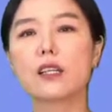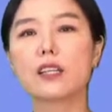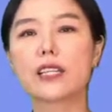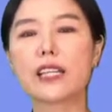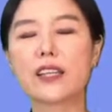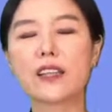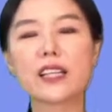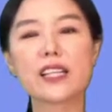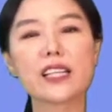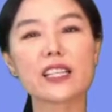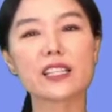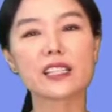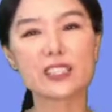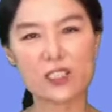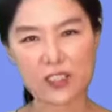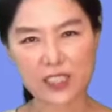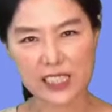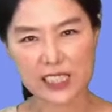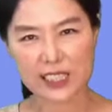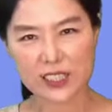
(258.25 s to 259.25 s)
옛날에
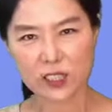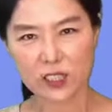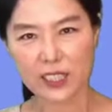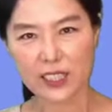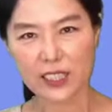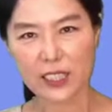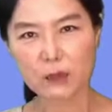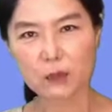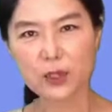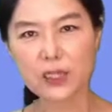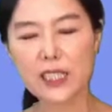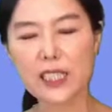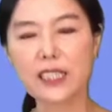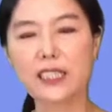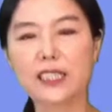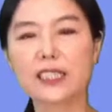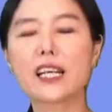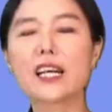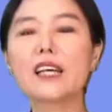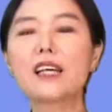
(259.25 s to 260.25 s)
그런 일이 있었기 때문이
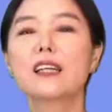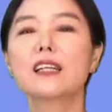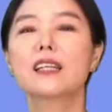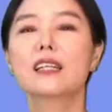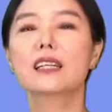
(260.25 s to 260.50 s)
아니라